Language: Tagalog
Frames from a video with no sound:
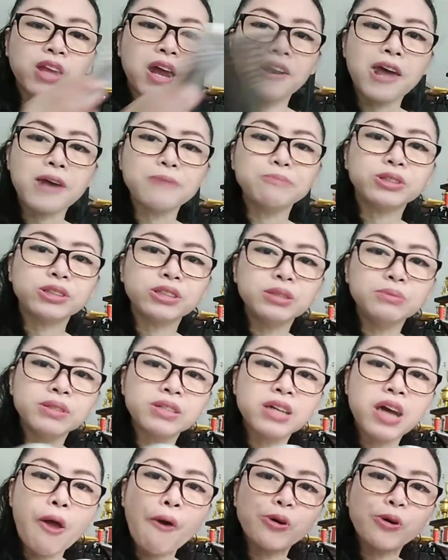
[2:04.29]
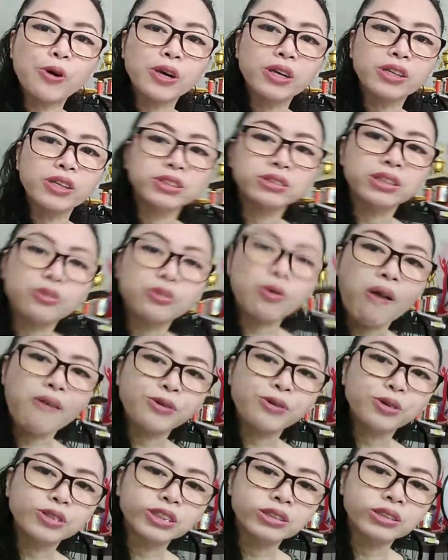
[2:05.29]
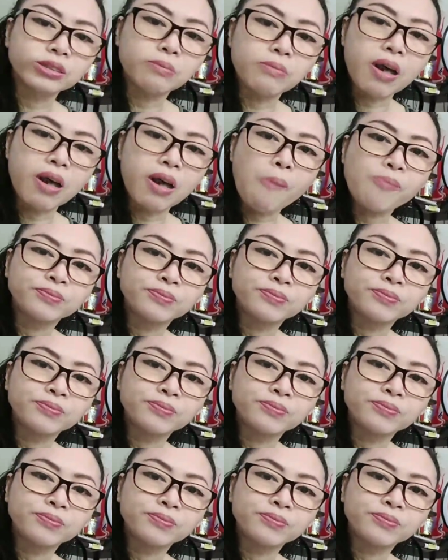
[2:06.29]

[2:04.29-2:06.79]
live streaming ngayong oras na to. Anong oras na ba?